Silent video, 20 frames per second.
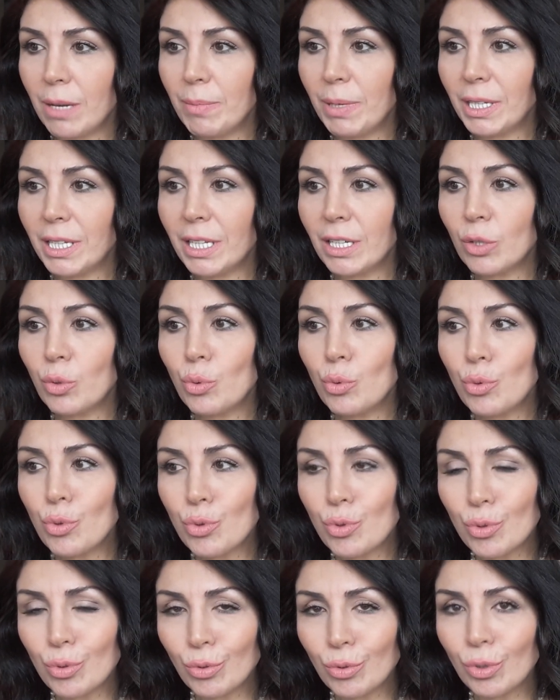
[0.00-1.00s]
Peki
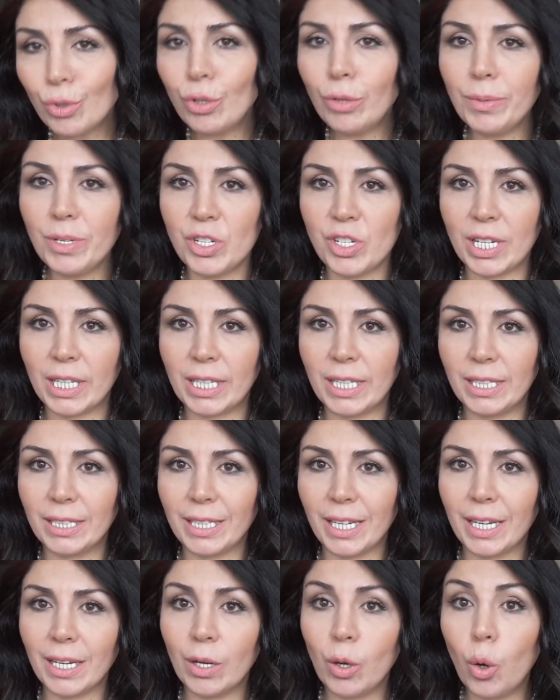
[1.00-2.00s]
üzüntülü bir
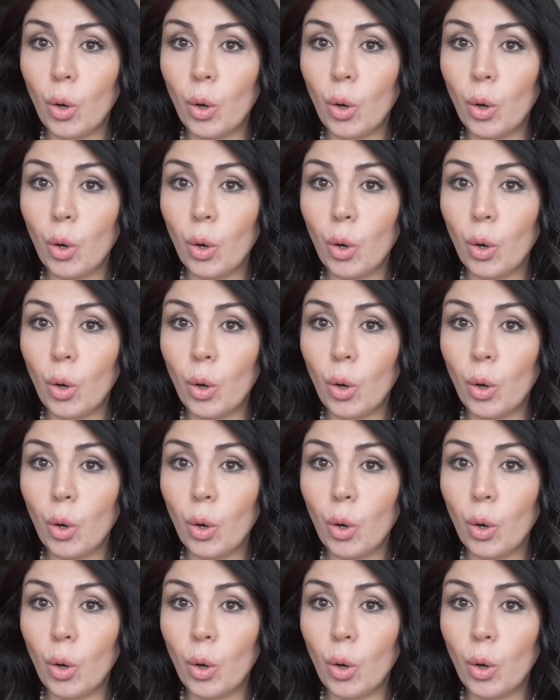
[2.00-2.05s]
şekilde